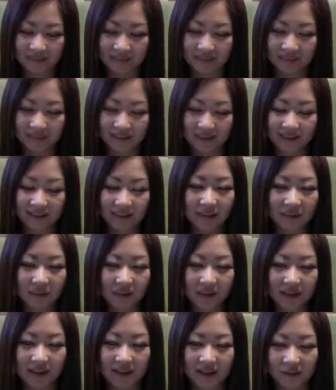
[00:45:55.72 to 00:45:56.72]
あと
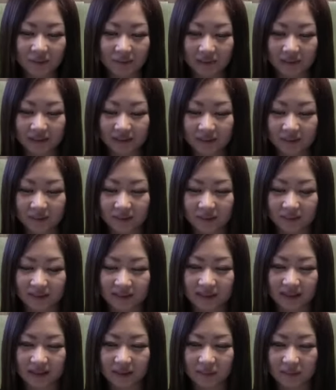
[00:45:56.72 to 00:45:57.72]
は、やっぱ
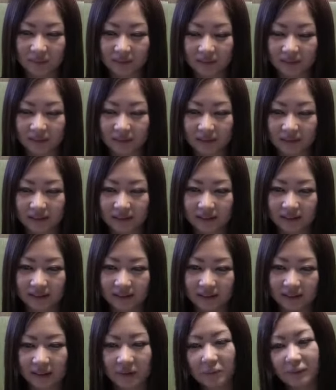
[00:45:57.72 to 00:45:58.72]
ジェットコースターもそうやし、
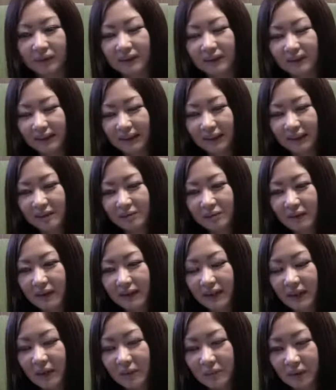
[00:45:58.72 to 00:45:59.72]
でもうちな、
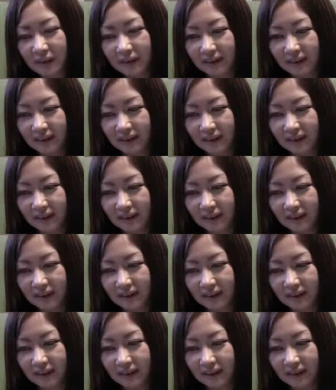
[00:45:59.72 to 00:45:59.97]
スパイダーマンな、